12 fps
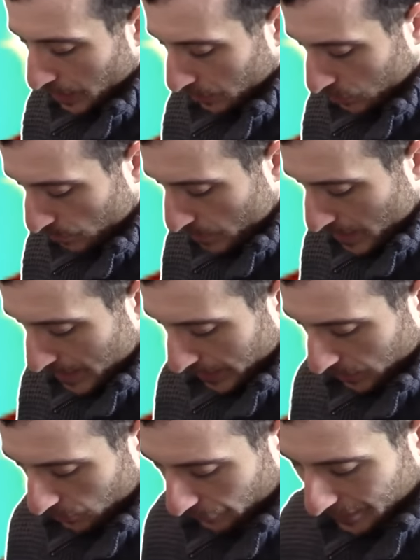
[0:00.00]

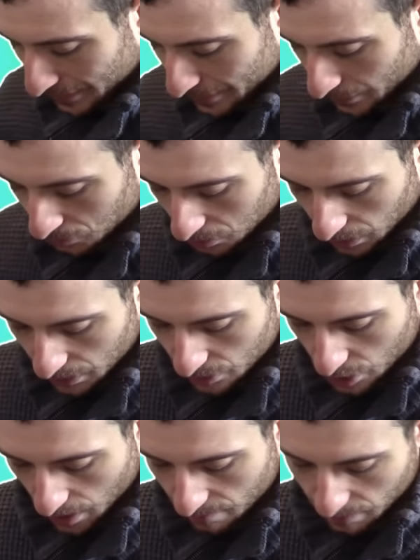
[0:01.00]
arcobaleno. Fai cadere tutte le
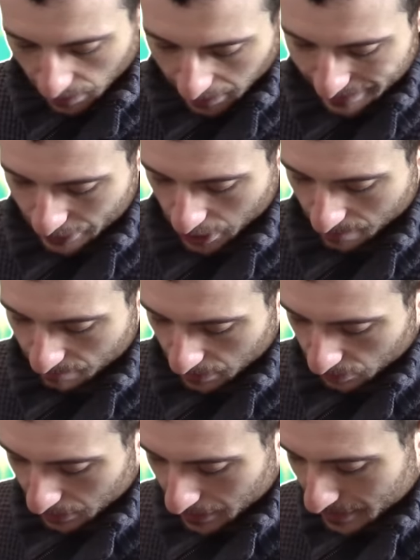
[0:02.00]
gemme. Ah,
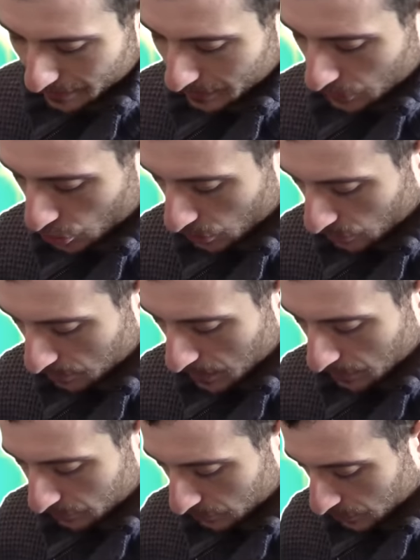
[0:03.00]
gemme. Totalizza
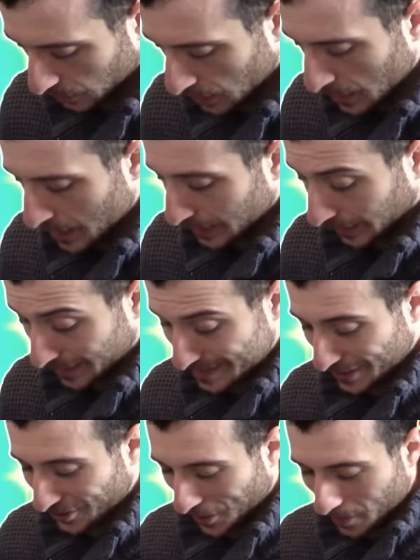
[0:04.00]
25.000 punti.
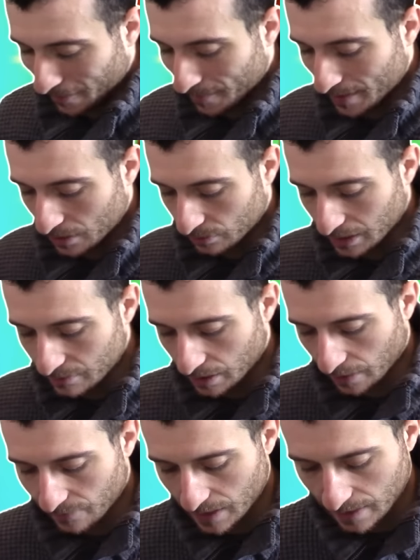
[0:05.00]
Grazie ancora per avermi aiutato a
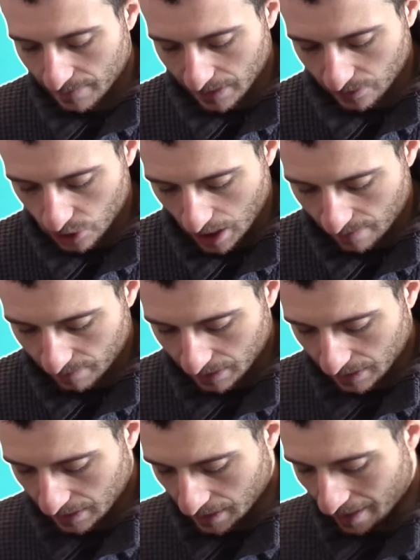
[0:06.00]
riavere le mie
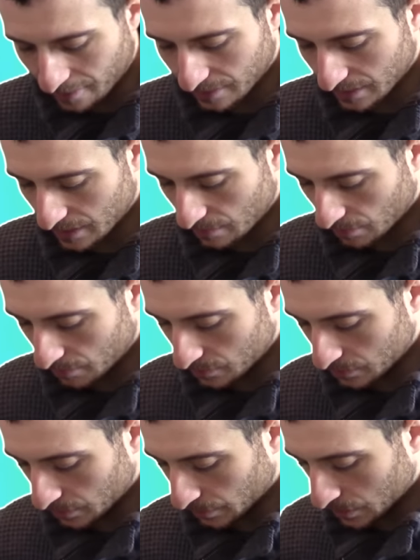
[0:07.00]
gemme. Di niente, sei proprio
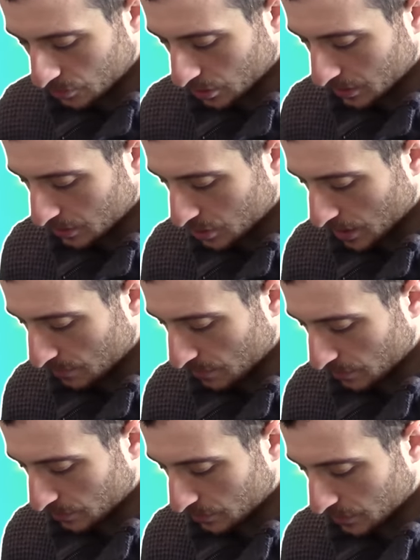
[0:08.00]
una pioggia di gemme per